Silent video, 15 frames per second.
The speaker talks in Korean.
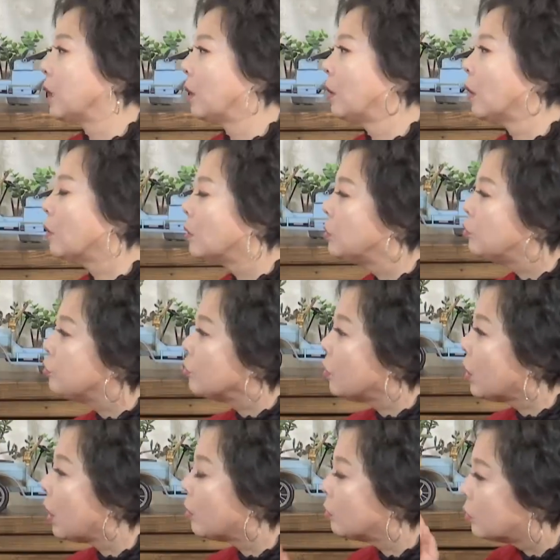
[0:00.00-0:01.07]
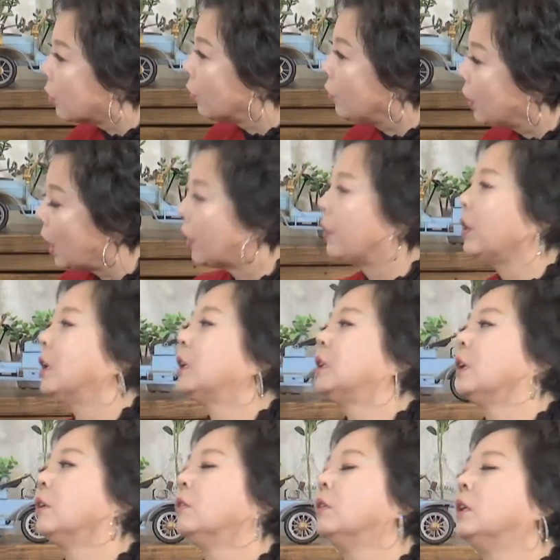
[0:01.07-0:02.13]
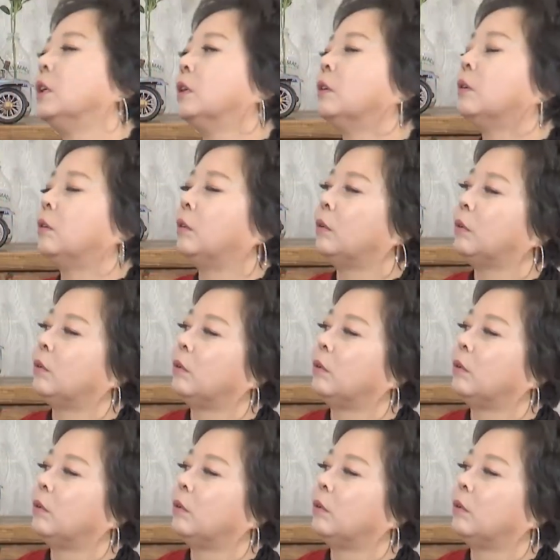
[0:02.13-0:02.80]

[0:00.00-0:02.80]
그래갖고 줄여갖고 넌 내 거야가 된 거예요.